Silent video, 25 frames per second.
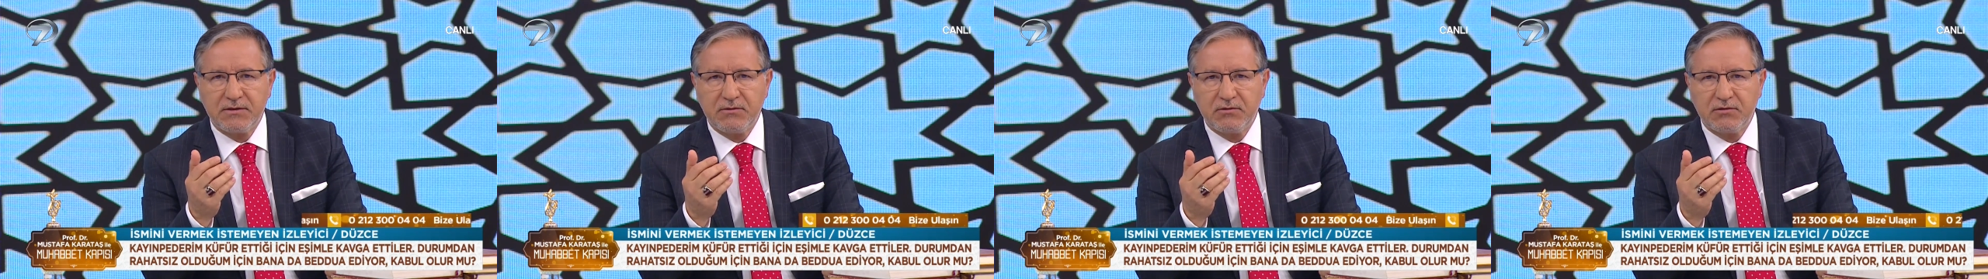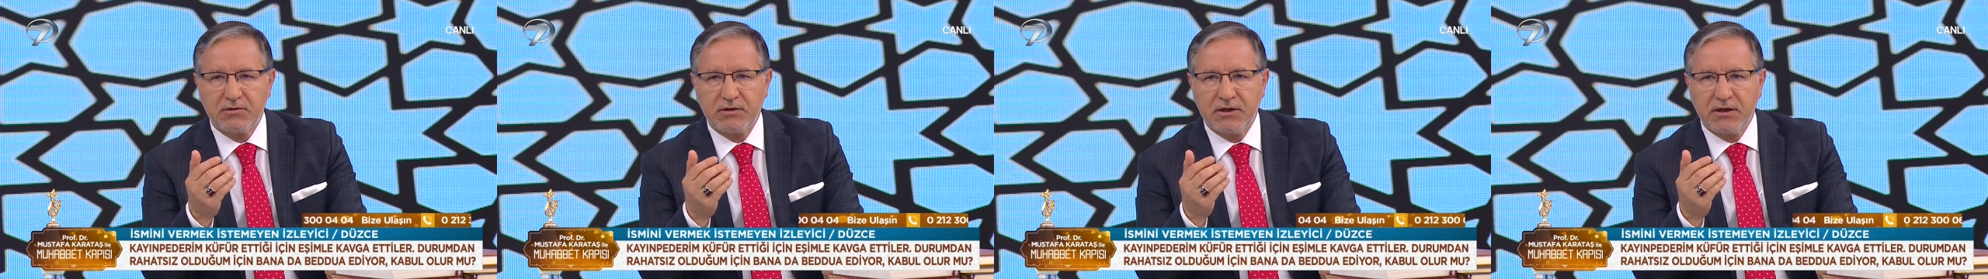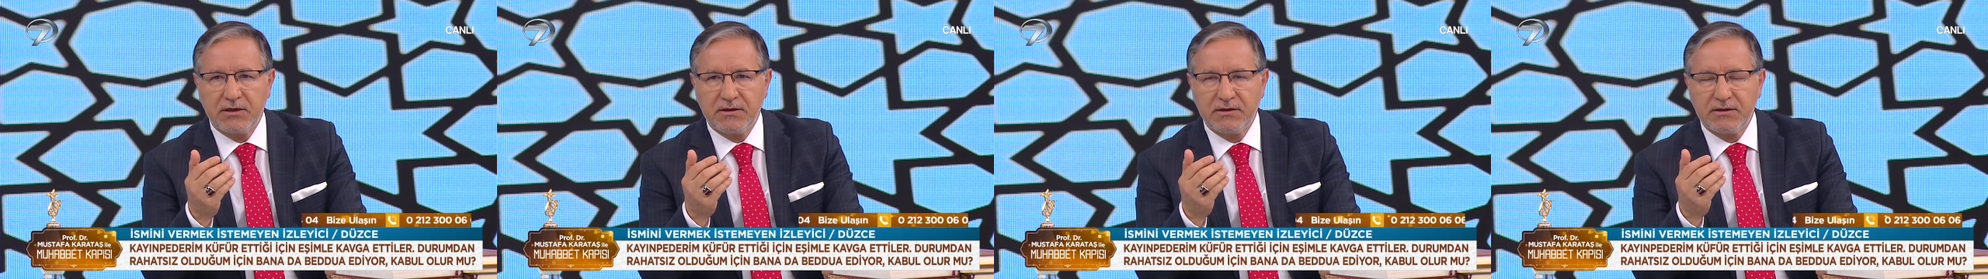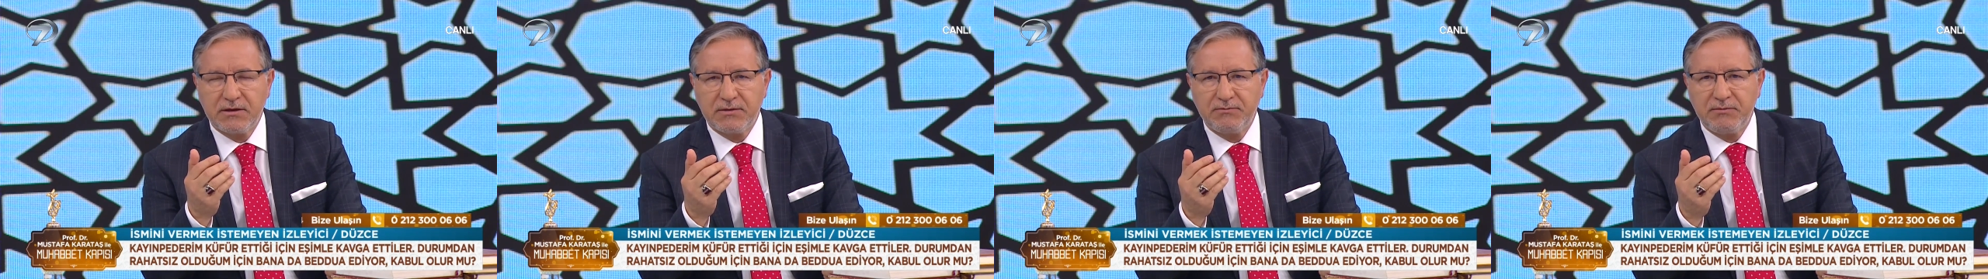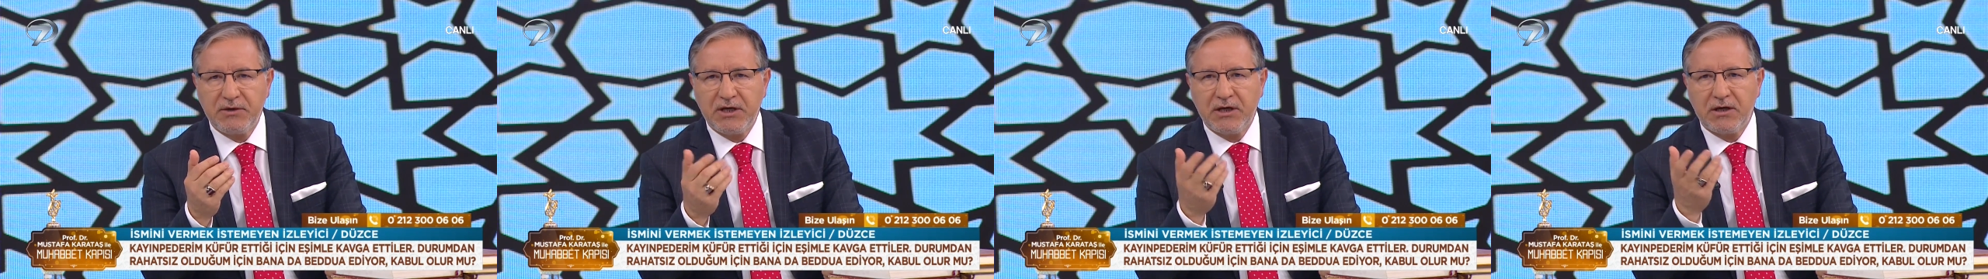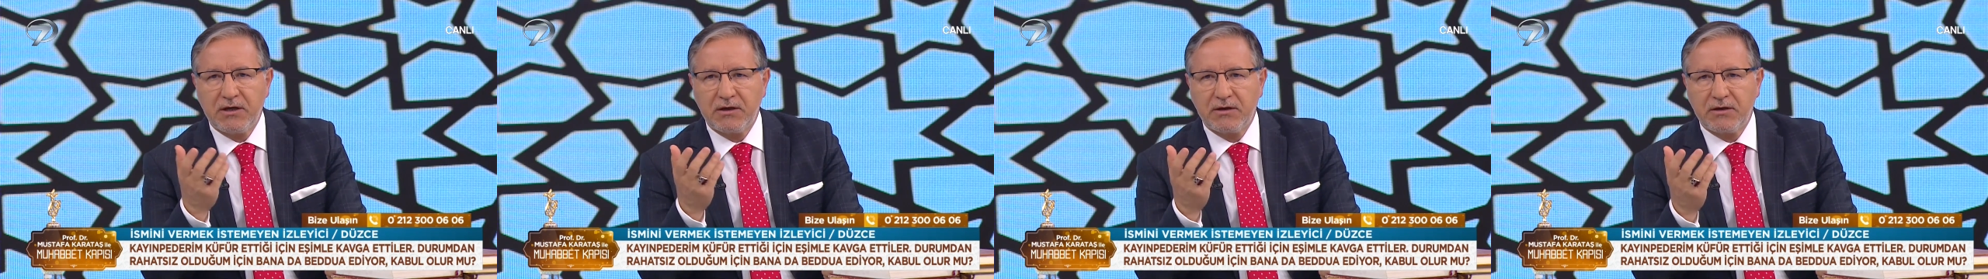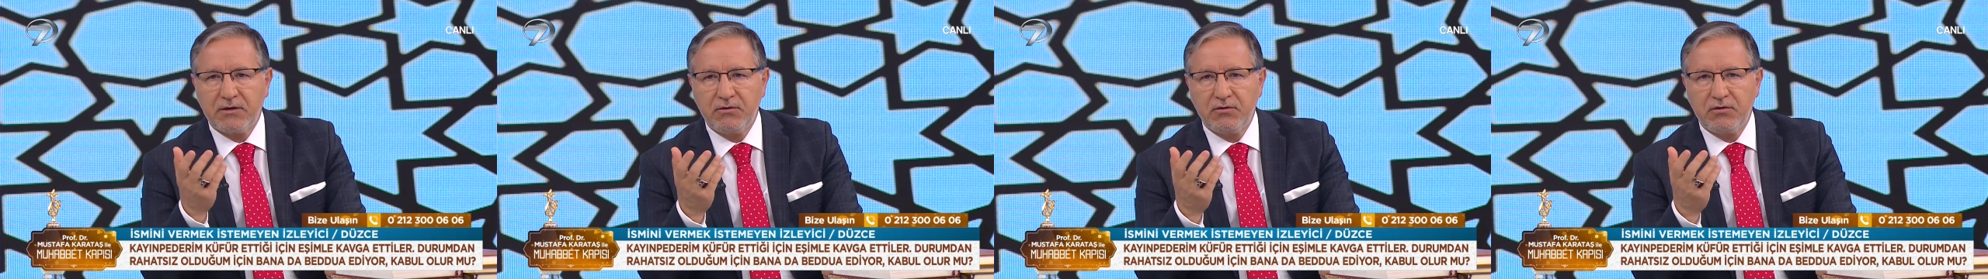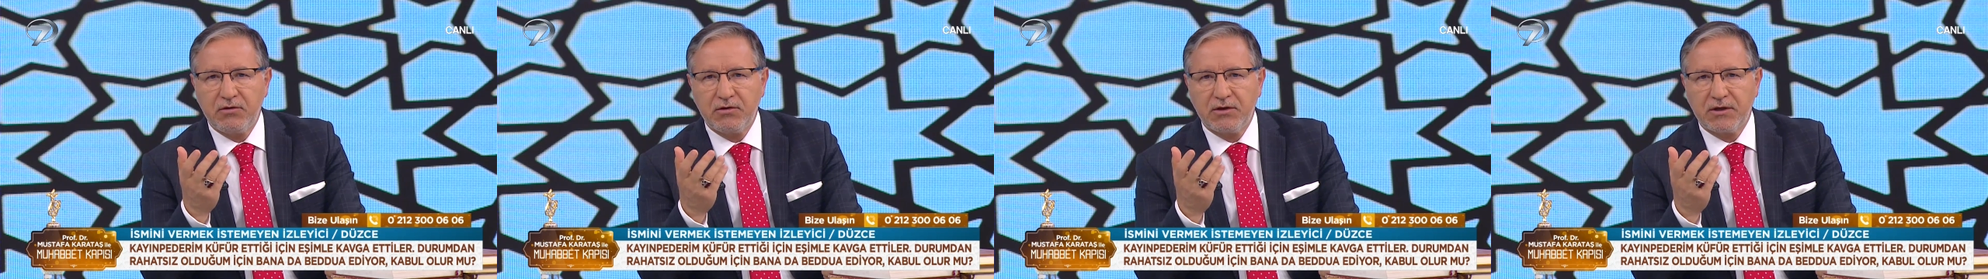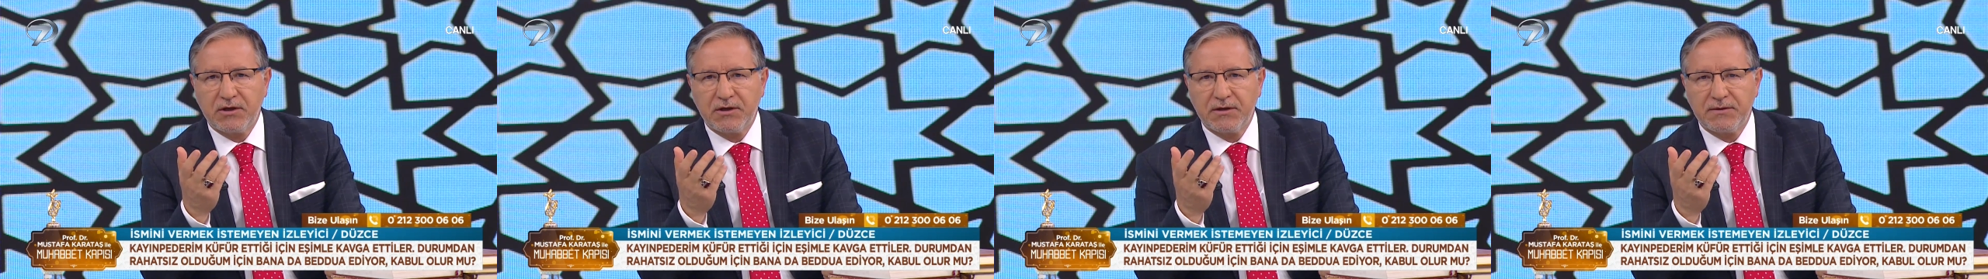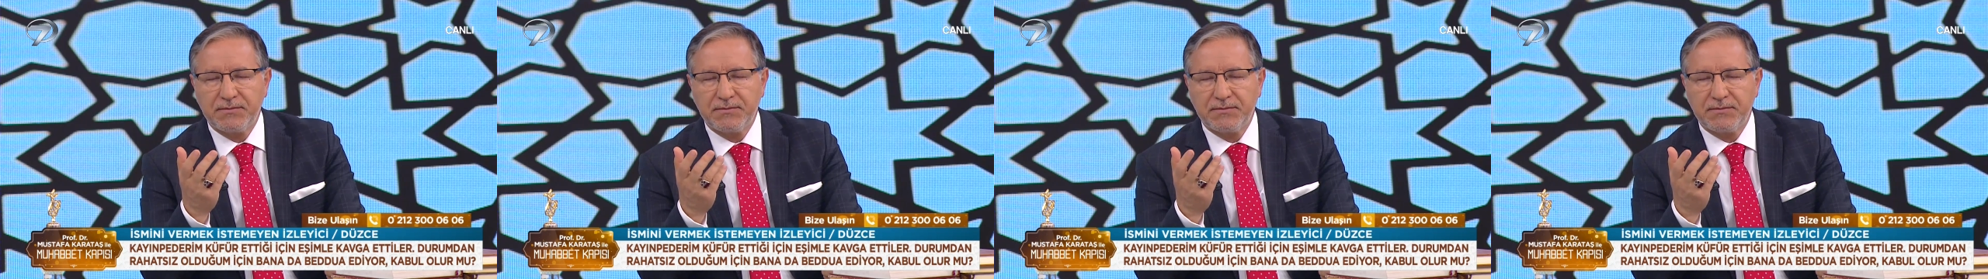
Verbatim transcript: üzerinde bir hakkı yok ki.